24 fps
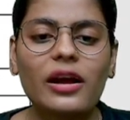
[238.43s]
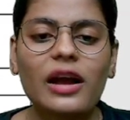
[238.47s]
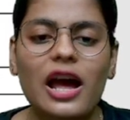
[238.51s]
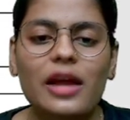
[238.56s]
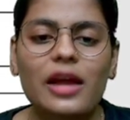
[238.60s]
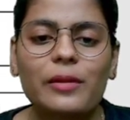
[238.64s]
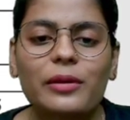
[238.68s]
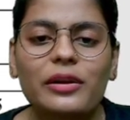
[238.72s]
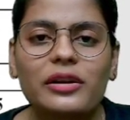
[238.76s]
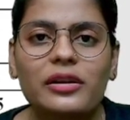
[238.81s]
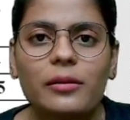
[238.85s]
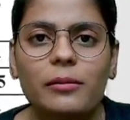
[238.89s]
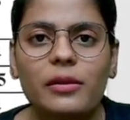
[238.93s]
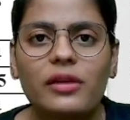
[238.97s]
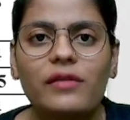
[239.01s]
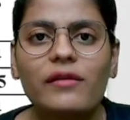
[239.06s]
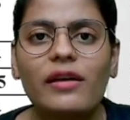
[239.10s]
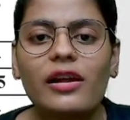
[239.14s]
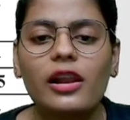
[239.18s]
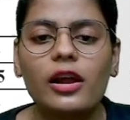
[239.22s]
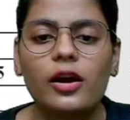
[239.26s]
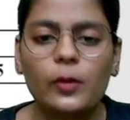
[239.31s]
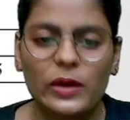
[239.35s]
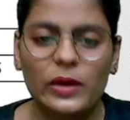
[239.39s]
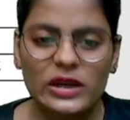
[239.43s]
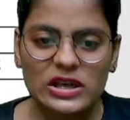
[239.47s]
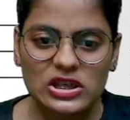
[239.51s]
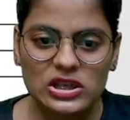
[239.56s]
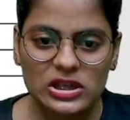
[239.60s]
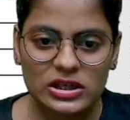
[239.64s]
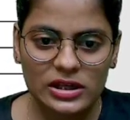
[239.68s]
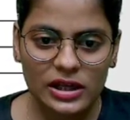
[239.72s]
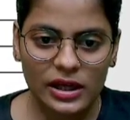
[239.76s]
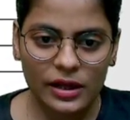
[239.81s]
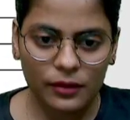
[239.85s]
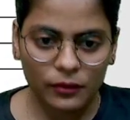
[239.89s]
कार्बन नंबर वाला
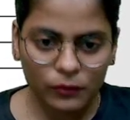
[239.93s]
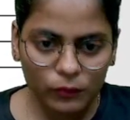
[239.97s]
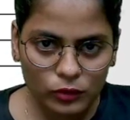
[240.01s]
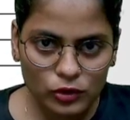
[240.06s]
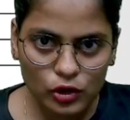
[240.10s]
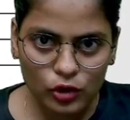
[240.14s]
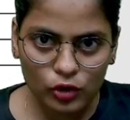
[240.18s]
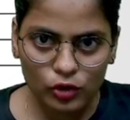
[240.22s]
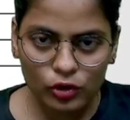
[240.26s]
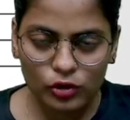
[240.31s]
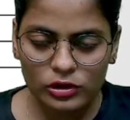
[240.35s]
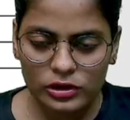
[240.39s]
क्वेश्चन है जो